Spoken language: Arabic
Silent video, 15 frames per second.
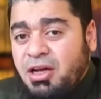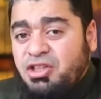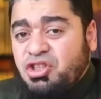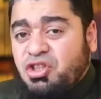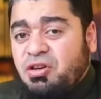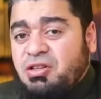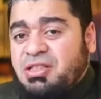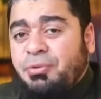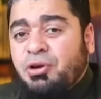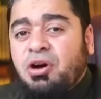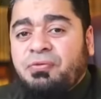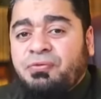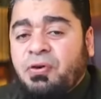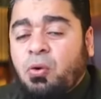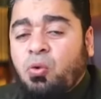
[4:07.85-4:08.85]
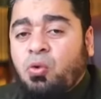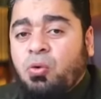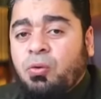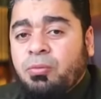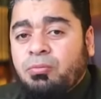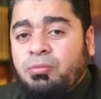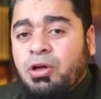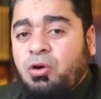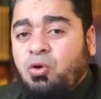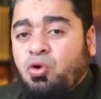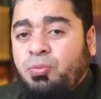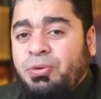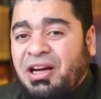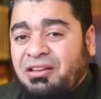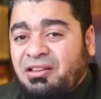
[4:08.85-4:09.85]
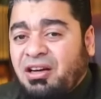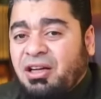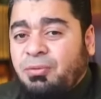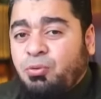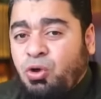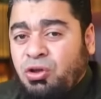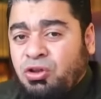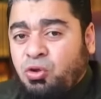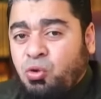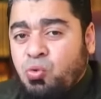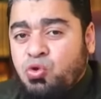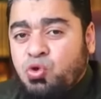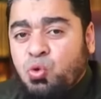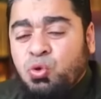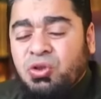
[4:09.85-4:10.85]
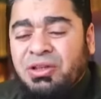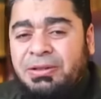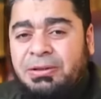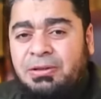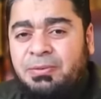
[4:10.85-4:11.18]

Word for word: الشرازيه بيكفروه بيقولوا بيعتقد بوحده الوجود